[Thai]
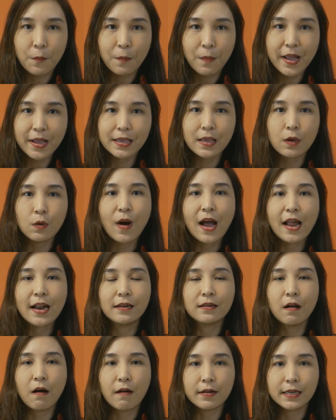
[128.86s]
ไม่กี่วัน
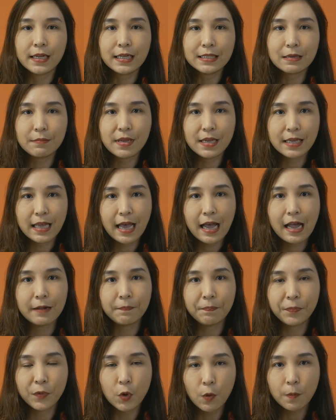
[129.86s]
ก่อนที่จะมีการ
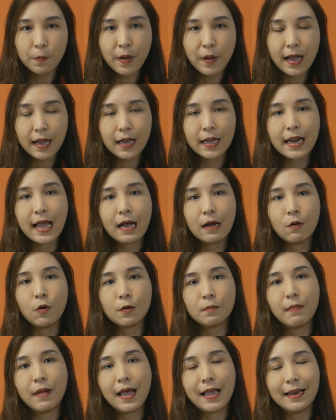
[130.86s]
ยุบพักอนาค
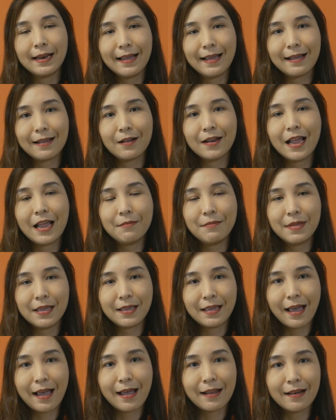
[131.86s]
ตใหม่นะคะ ก็ได้มี
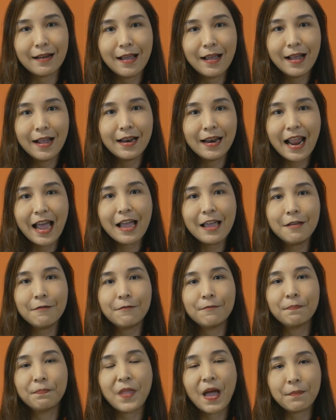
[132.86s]
การไล
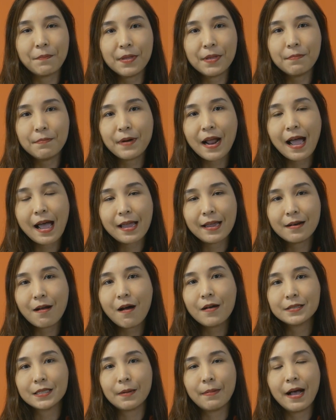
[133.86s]
ฟ์อภิปรายน
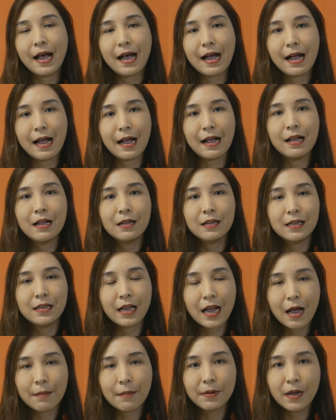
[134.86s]
อกสภา
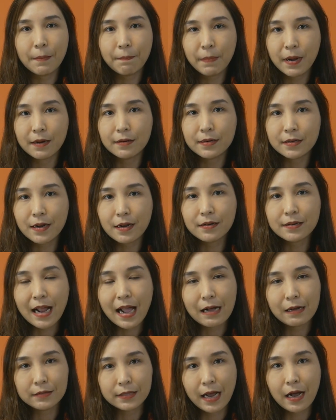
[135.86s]
นะคะ เพื่อเปิดเรื่อง
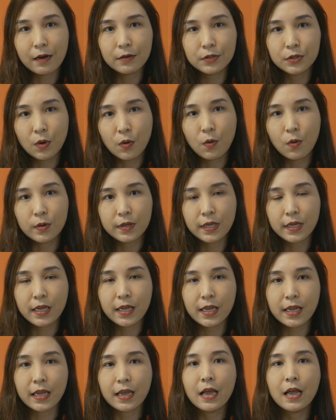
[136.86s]
ราวเฉาโฉ
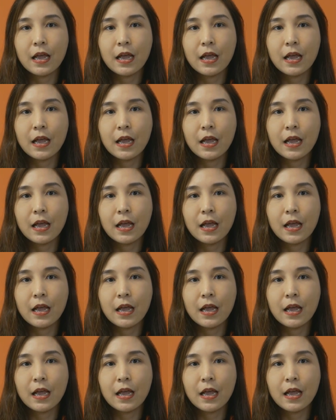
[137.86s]
ที่